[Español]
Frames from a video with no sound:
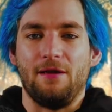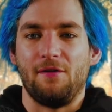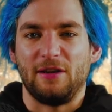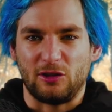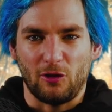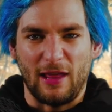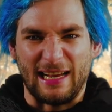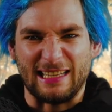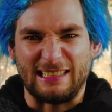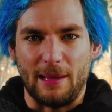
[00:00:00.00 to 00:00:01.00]
y vivir toda
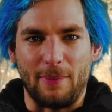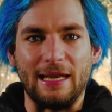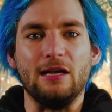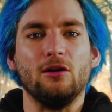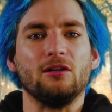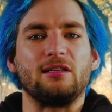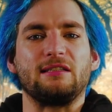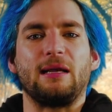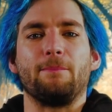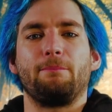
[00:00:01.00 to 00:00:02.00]
clase de
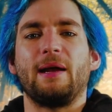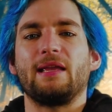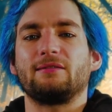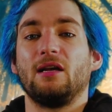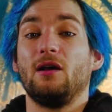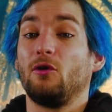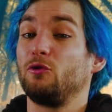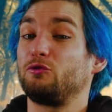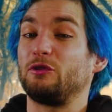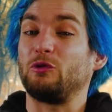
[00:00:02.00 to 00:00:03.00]
peligrosas campañas
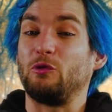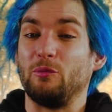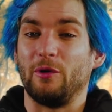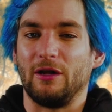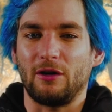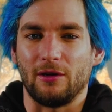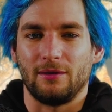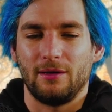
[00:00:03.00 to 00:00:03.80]
junto a tu grupo de rol.